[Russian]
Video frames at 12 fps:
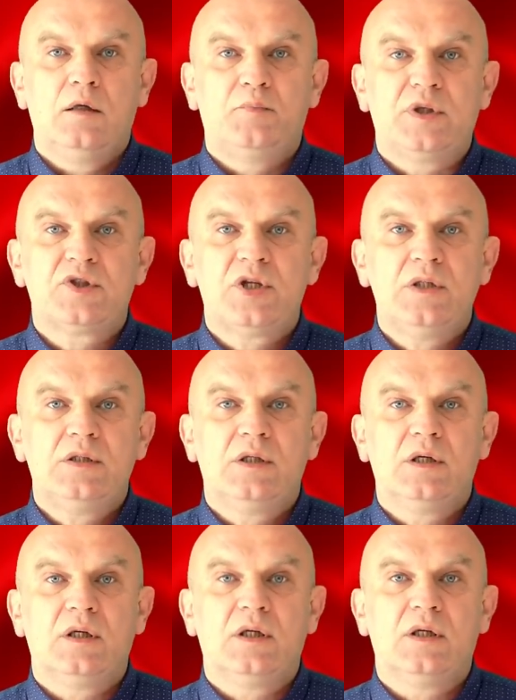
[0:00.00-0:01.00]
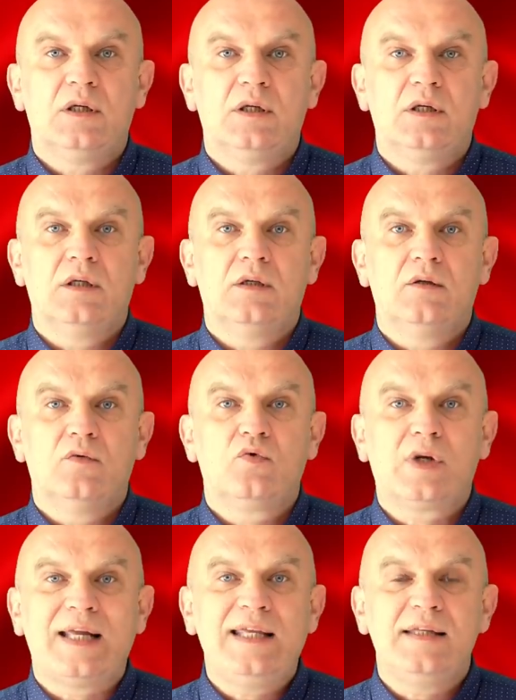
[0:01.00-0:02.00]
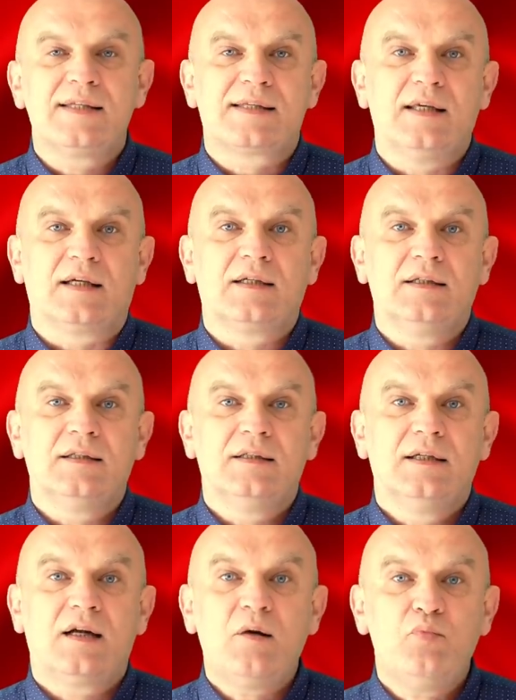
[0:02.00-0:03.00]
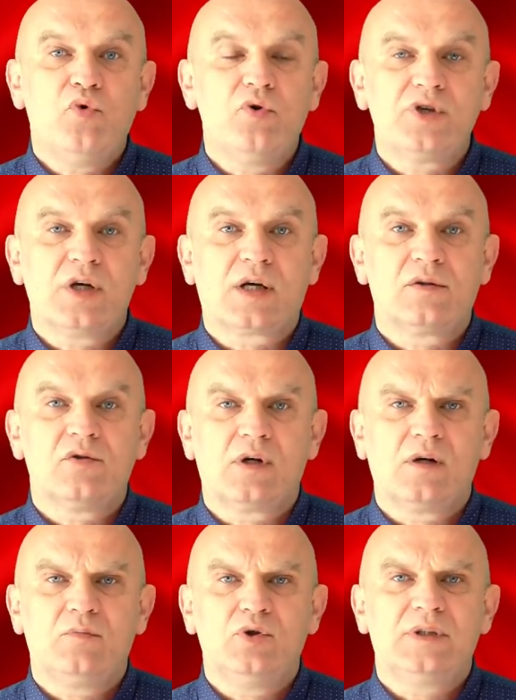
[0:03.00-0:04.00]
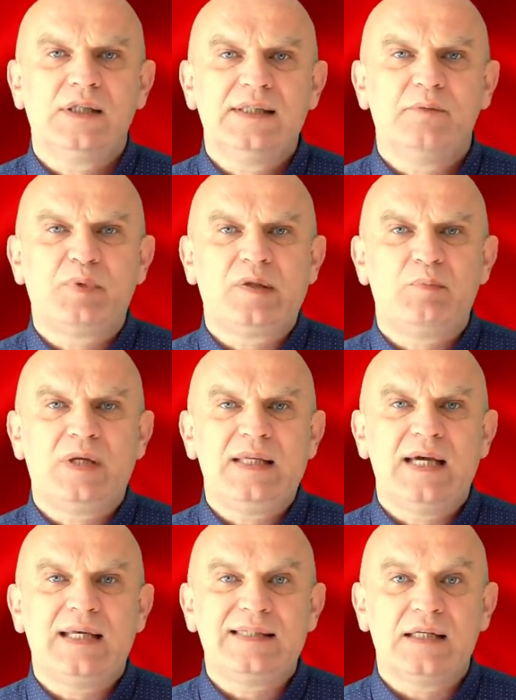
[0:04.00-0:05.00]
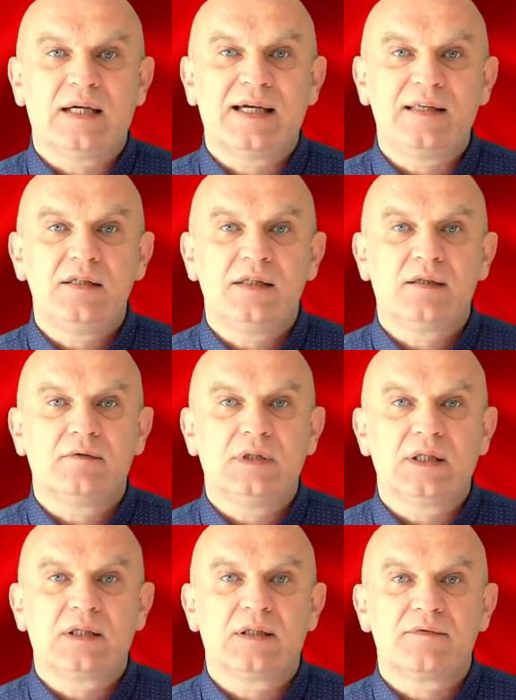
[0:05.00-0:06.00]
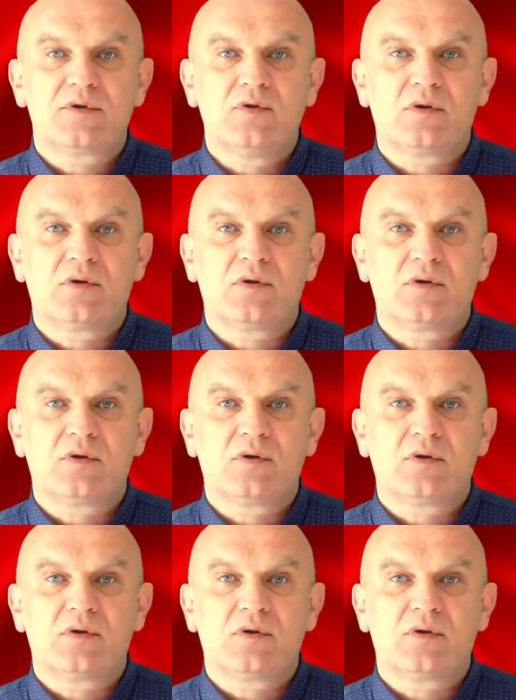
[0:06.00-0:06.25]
И положение украинских рабочих, которые работали на предприятиях, ориентированных в